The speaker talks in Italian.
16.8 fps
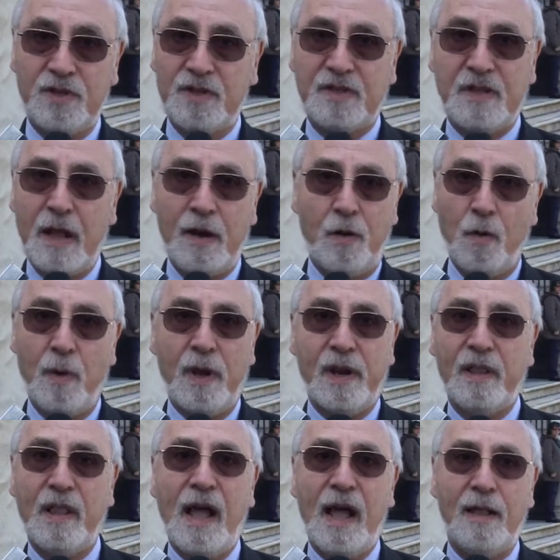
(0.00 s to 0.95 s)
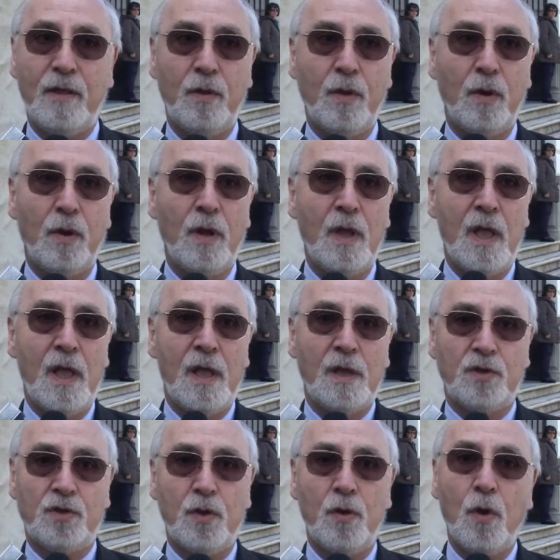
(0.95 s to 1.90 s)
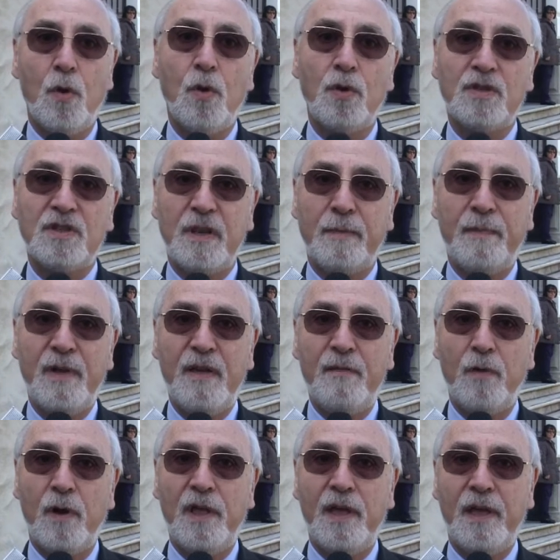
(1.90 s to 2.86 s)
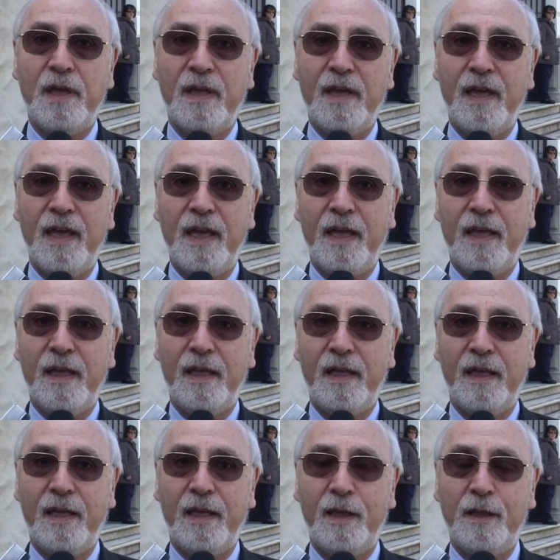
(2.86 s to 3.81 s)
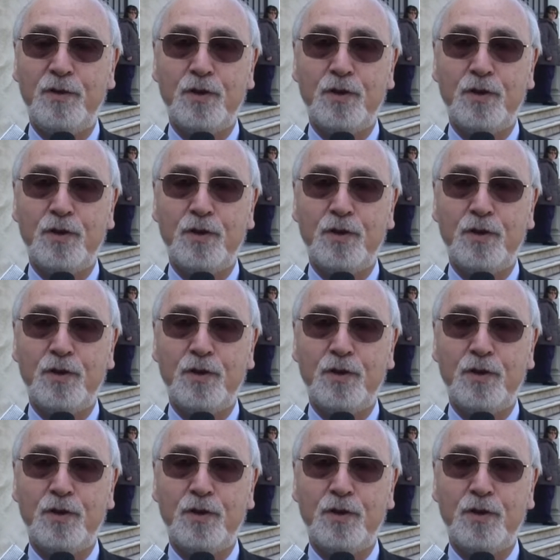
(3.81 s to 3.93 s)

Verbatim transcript: ci stanno guardando sono consapevoli che eh,